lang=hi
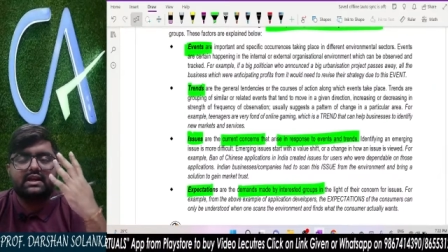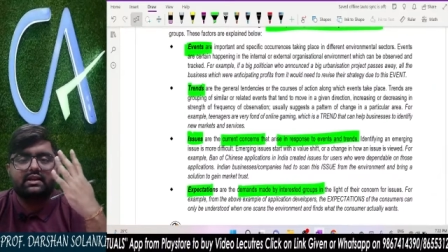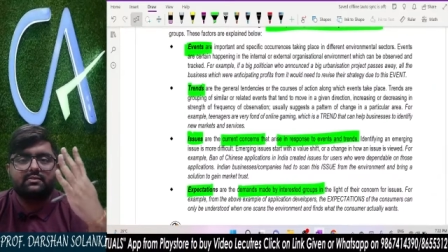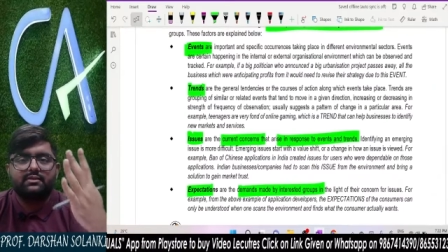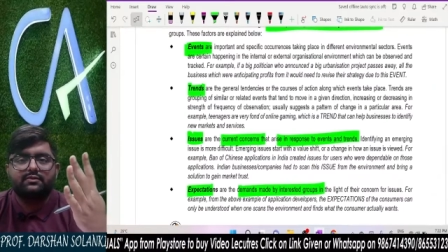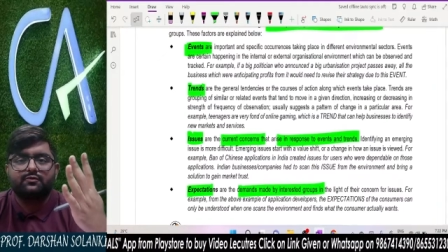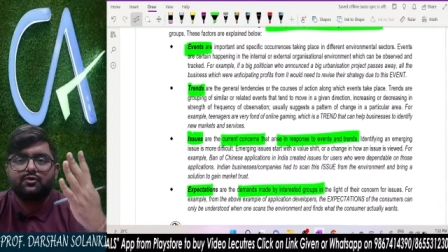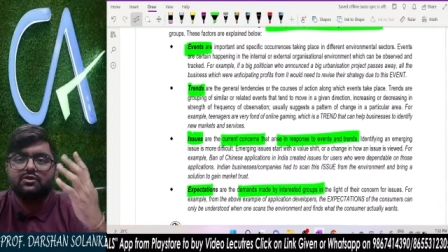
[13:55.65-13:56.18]
एंड
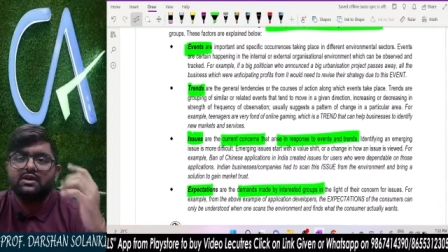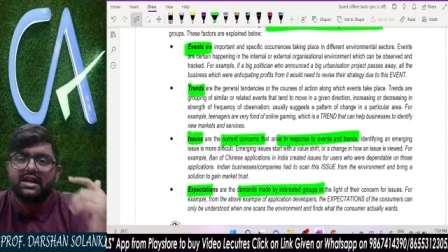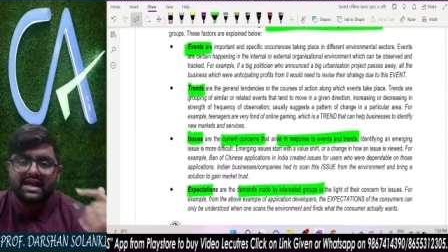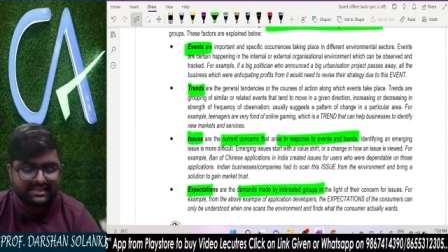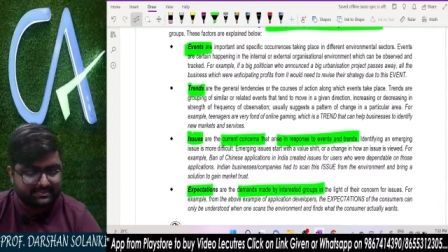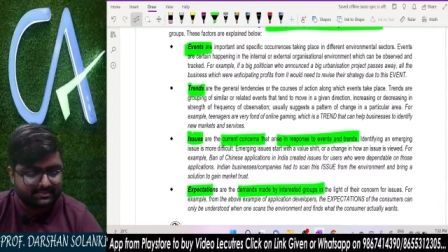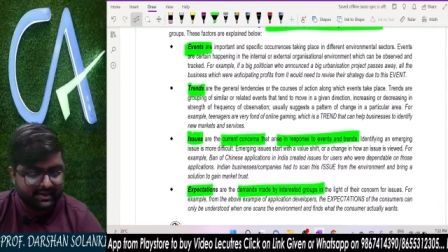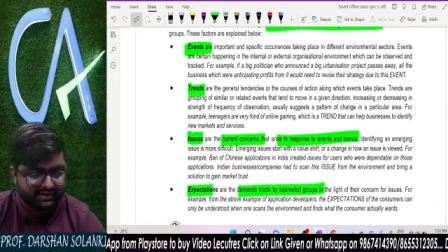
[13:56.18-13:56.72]
नंबर फोर
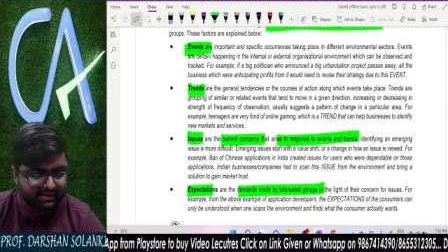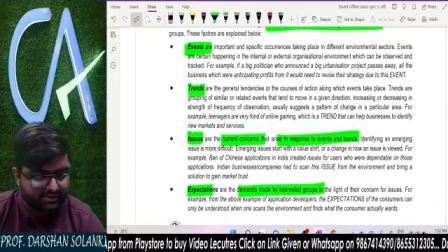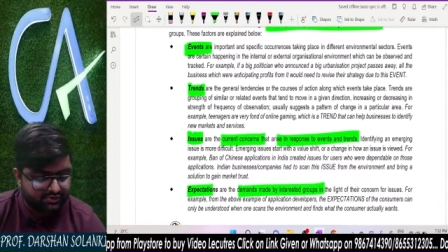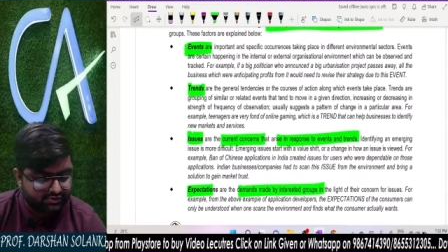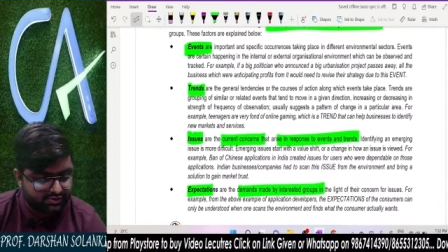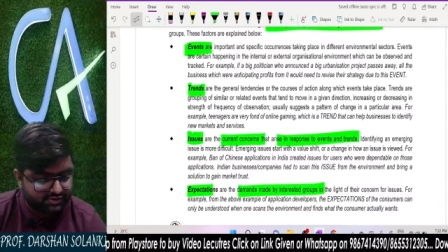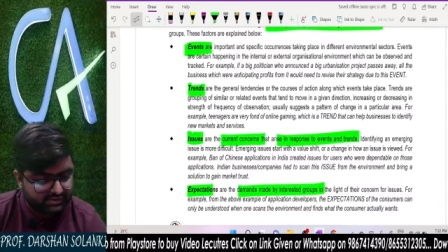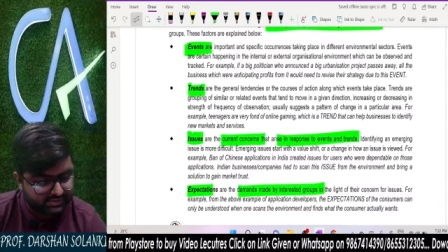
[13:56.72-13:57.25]

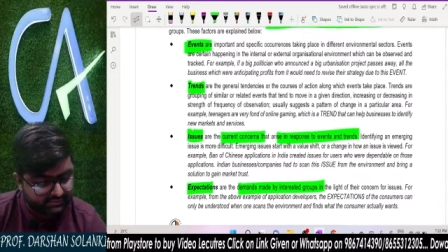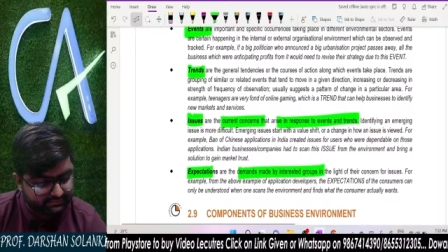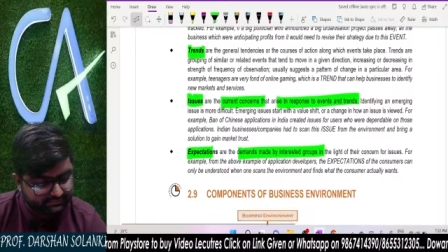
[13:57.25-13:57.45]
expectations